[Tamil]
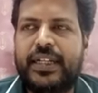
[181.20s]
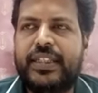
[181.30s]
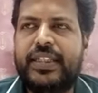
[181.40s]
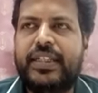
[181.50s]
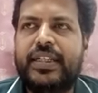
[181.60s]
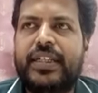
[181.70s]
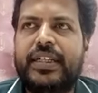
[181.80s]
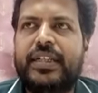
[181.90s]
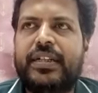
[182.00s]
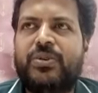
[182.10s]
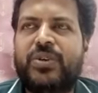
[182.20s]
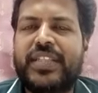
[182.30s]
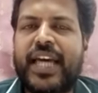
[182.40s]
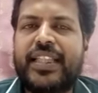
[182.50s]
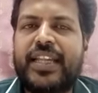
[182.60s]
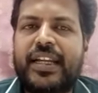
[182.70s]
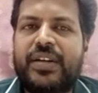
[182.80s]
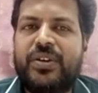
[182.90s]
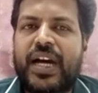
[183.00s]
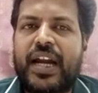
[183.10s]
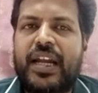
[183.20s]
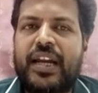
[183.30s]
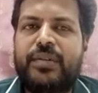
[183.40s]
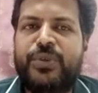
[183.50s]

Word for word: இது ஒரு சாதாரண ஒரு ஆளால